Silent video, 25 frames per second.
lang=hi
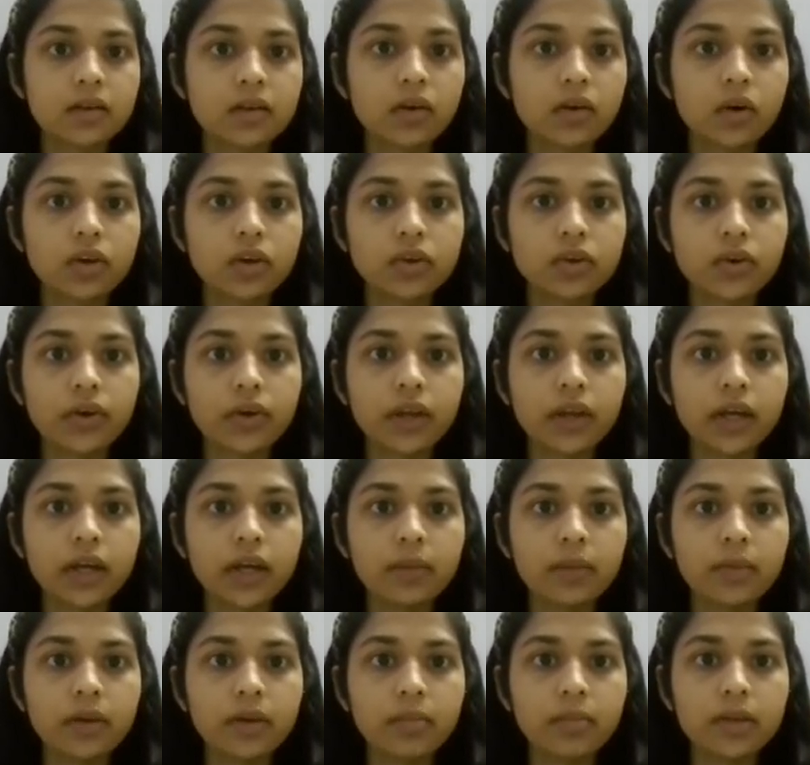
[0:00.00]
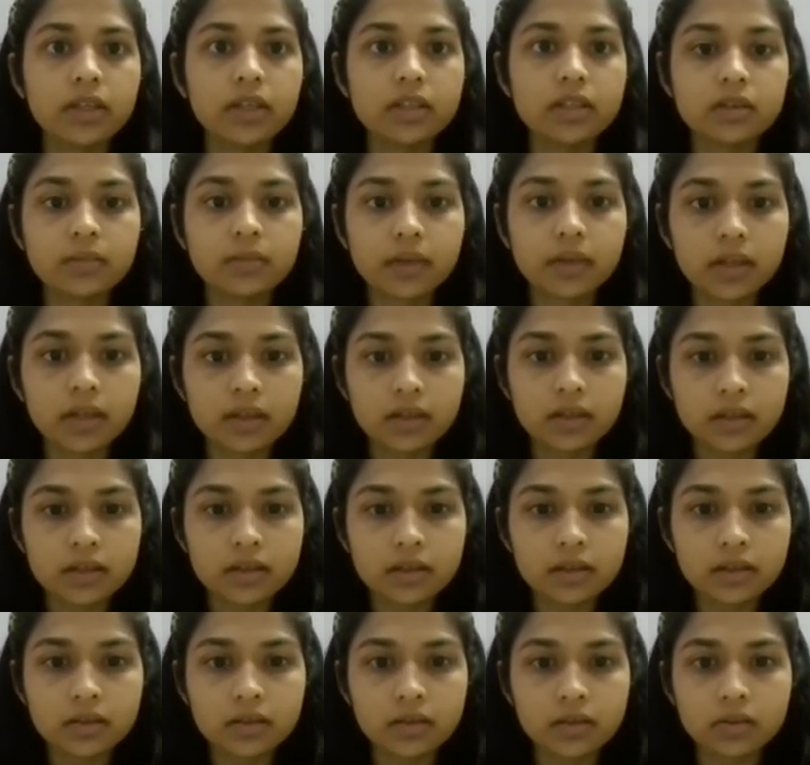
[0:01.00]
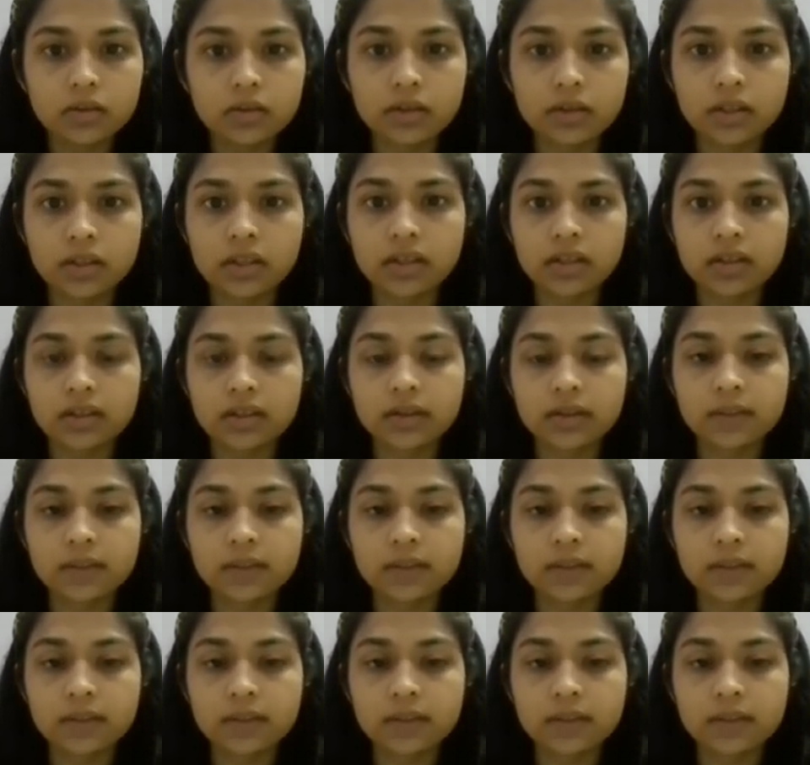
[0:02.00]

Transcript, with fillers: कौन कौन है अभी मीटिंग में ओके okay.